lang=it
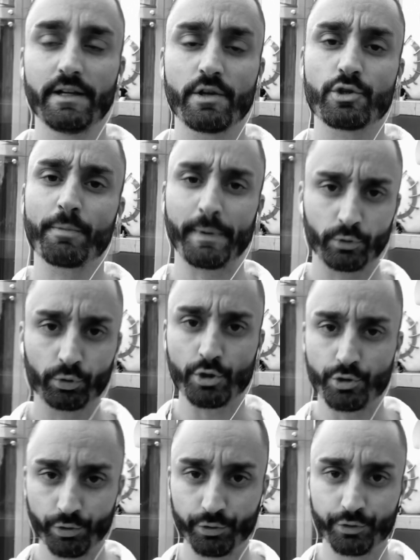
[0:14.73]
soprattutto
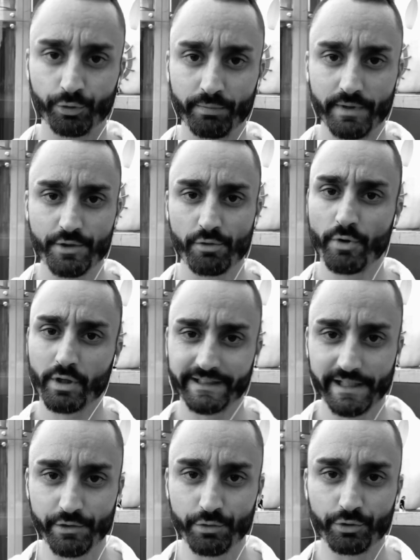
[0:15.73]
su YouTube, sul mio
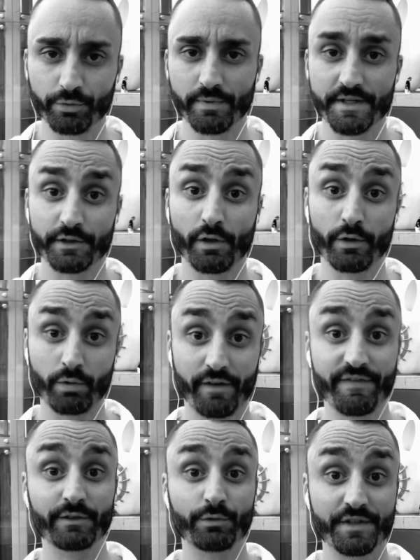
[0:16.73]
canale YouTube. Se non l'hai ancora
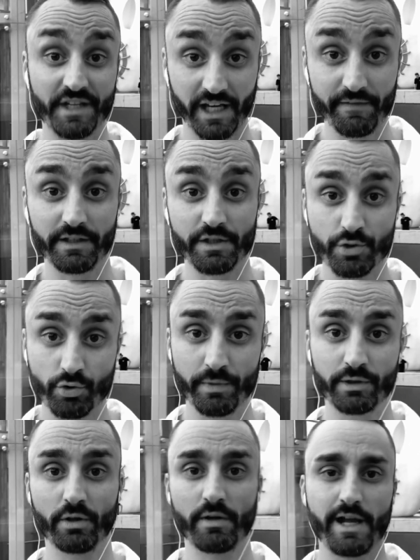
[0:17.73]
fatto iscriviti
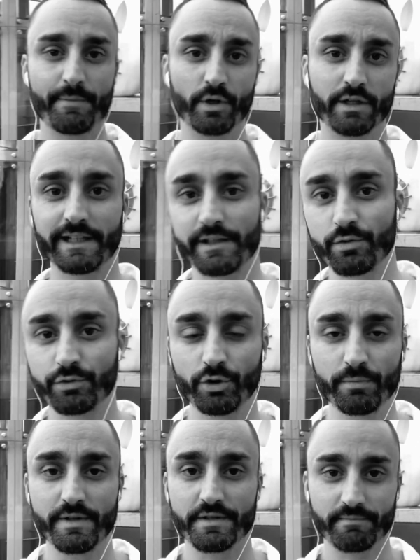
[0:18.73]
subito al mio canale
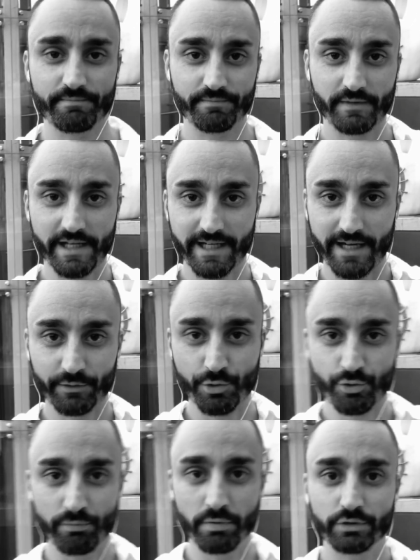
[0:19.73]
YouTube cliccando
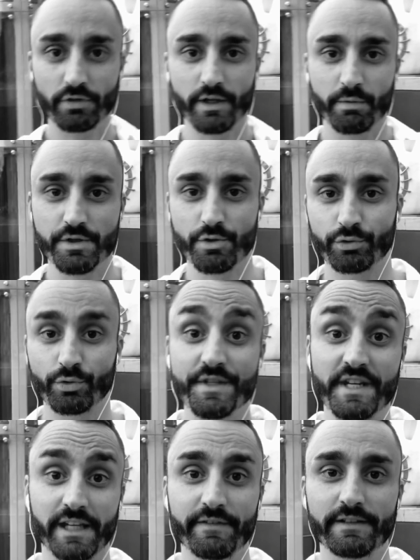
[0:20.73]
sul bottone qui sotto
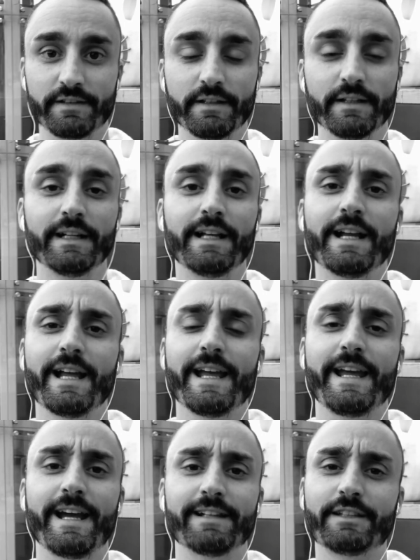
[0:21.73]
iscriviti
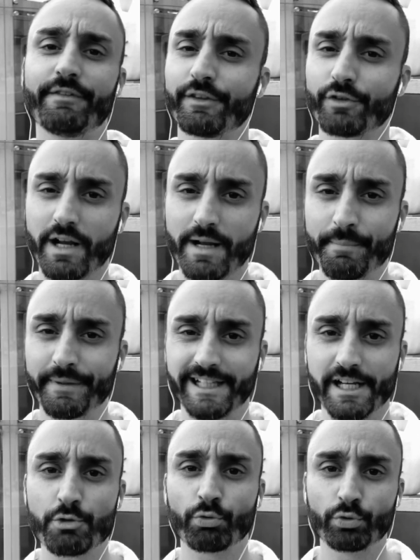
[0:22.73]
e attivando la
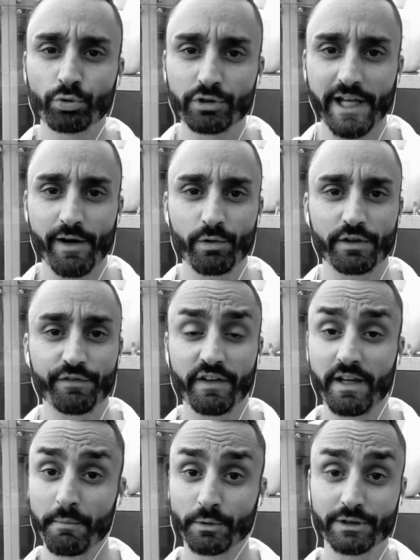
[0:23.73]
campanella su tutte le
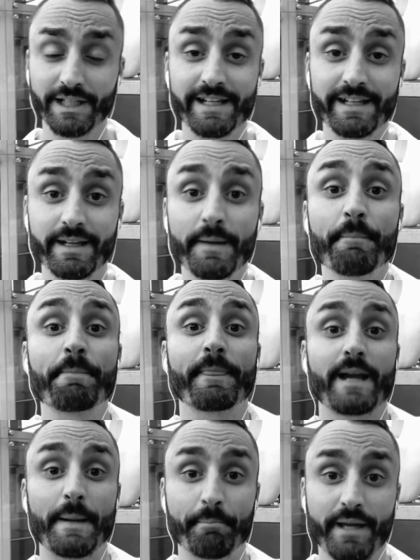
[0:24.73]
notifiche in modo tale che
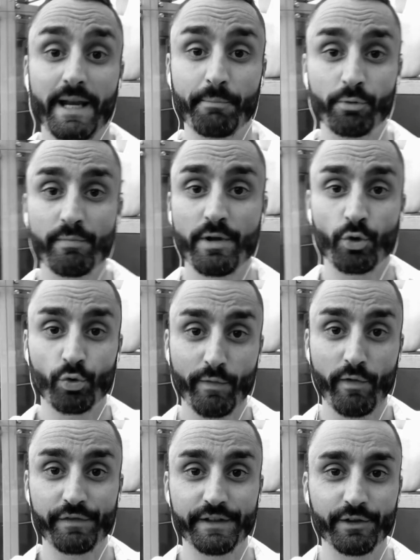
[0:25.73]
appena pubblico un
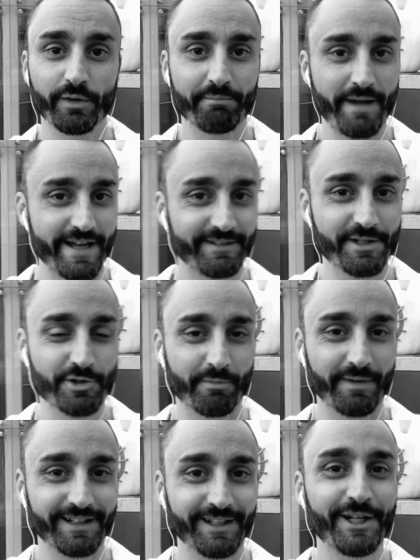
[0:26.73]
nuovo video, beh
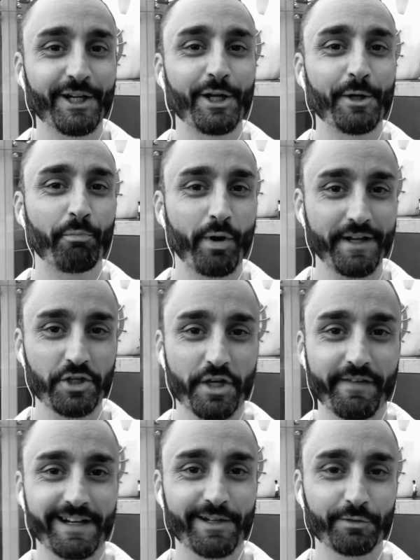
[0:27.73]
insomma può
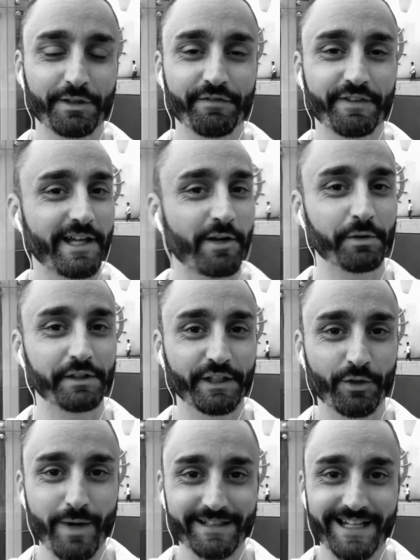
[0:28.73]
ricevere la notifica e quindi
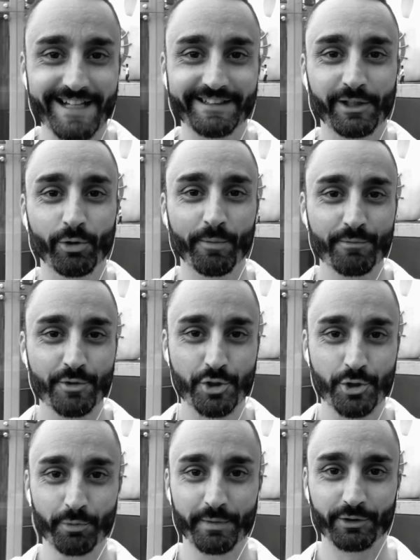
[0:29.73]
guardartelo
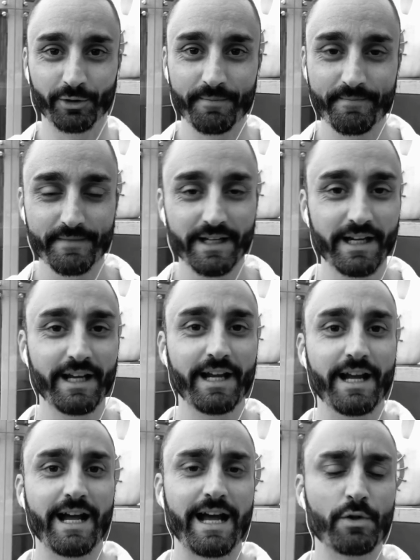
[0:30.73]
subito.
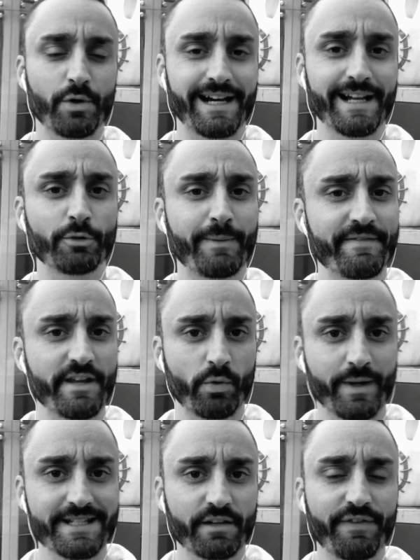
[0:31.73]
Allora, la domanda è
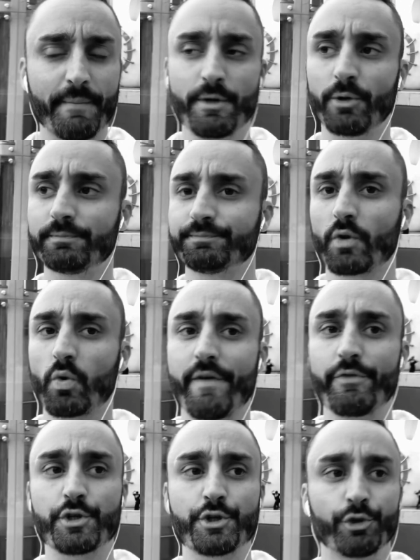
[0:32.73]
questa. Fabio,
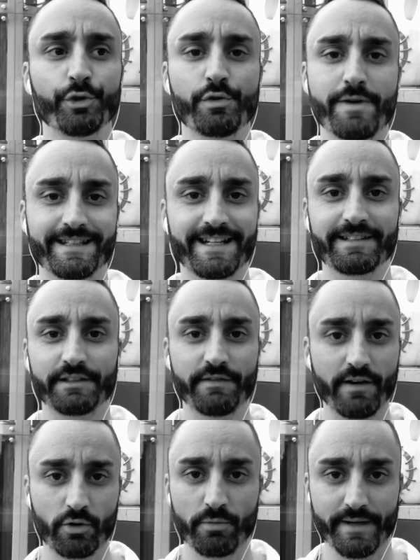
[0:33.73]
quando sono in una
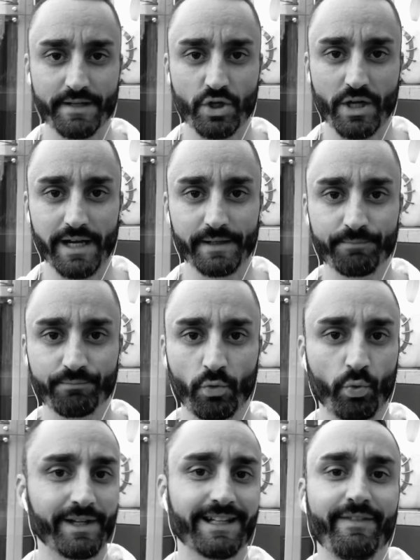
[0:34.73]
trattativa commerciale,
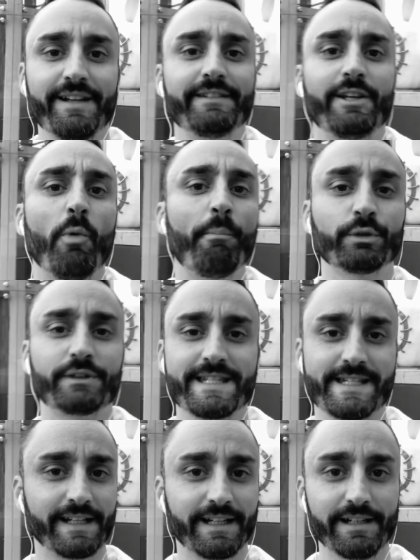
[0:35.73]
quindi davanti a un
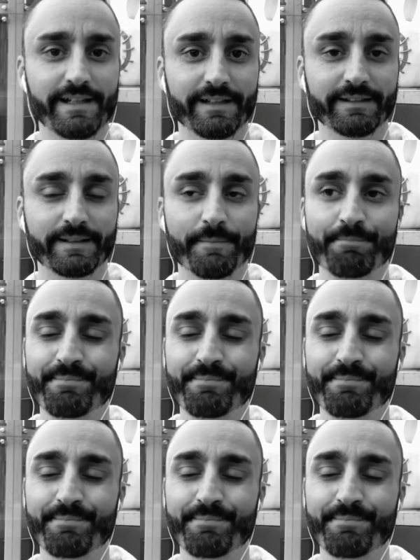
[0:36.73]
potenziale cliente,